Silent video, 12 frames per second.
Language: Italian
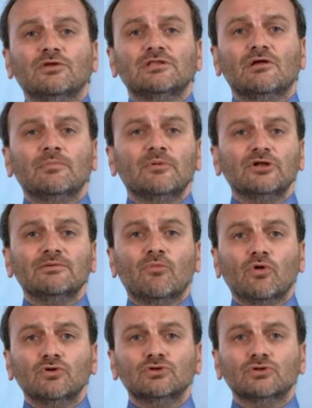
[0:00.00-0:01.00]
indebolì
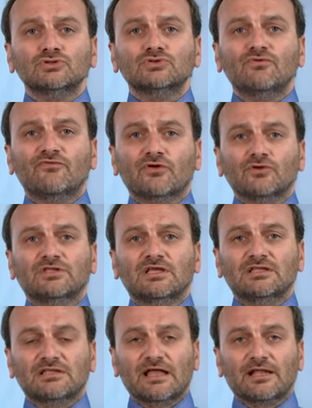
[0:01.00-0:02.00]
molto sul fronte
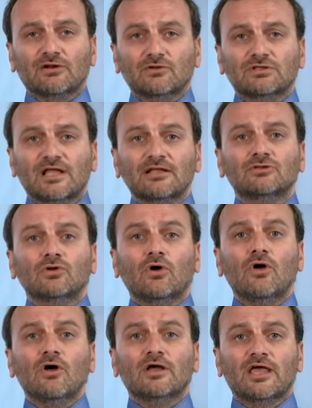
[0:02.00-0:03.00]
interno, tanto
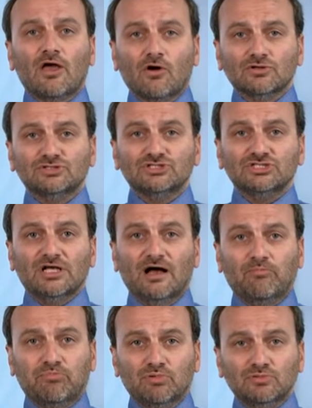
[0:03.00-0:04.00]
che oggi
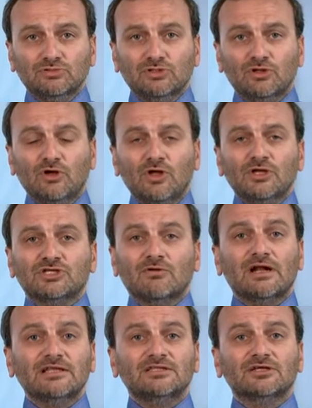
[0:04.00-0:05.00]
appunto c'è
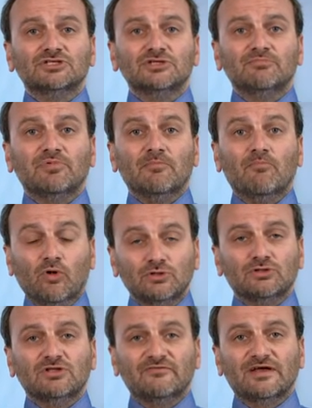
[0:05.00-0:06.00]
una leadership
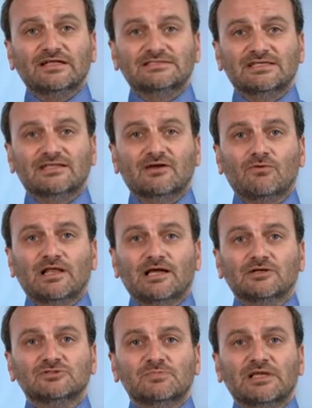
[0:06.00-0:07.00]
molto diversa da quella
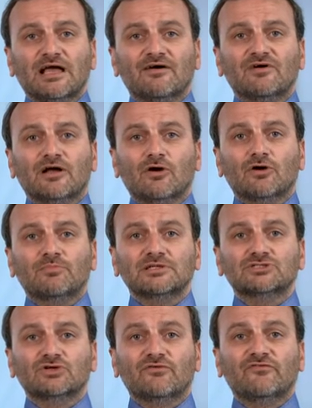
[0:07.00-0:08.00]
che auspicava
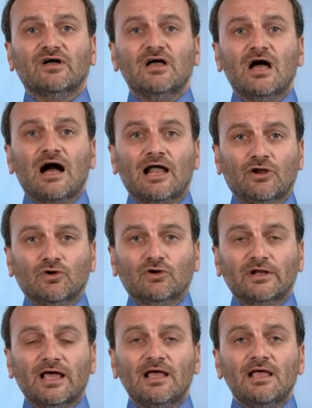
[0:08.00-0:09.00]
Gorbaciov
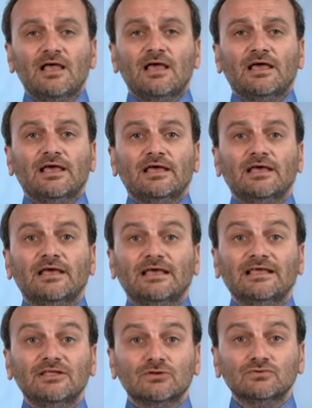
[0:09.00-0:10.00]
allora e
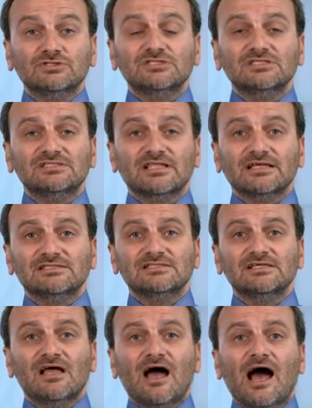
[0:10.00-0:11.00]
i russi
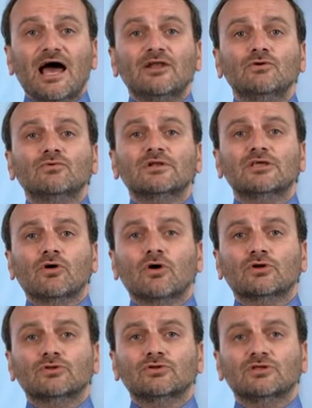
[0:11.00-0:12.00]
stessi hanno un ricordo
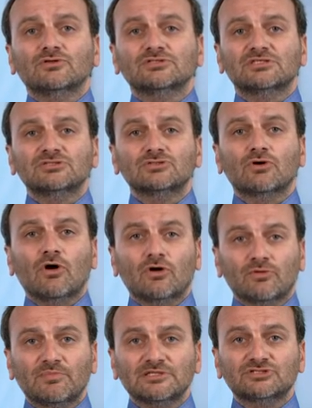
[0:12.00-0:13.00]
ricordo dello stesso
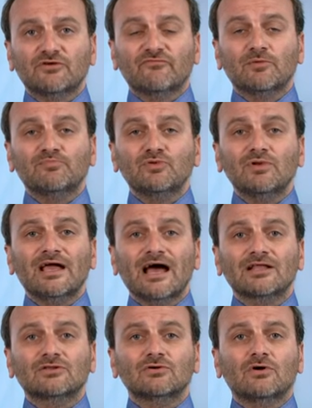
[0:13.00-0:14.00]
Gorbaciov più
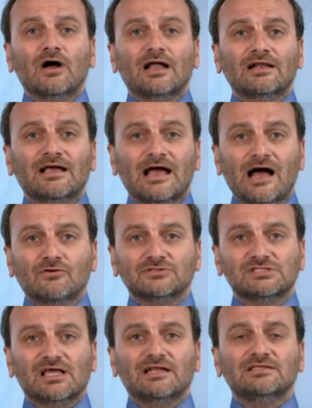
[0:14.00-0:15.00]
legato al
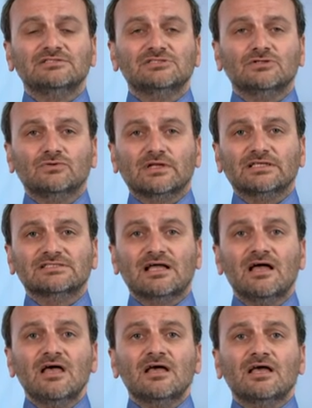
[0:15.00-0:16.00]
caos e all'insicurezza
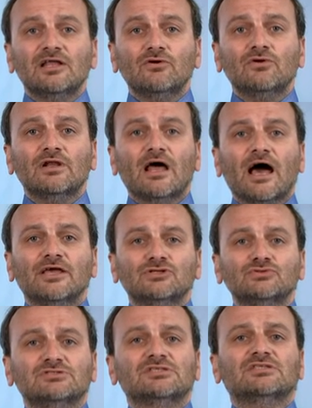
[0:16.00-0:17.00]
che non ai
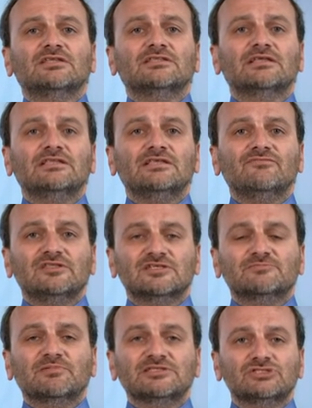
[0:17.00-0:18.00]
giusti tentativi di
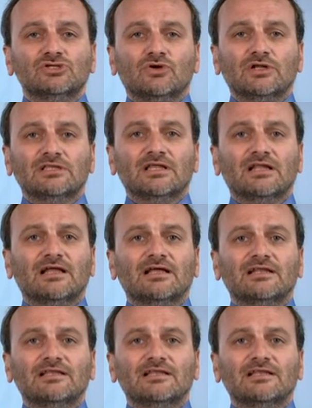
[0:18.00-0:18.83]
espansione della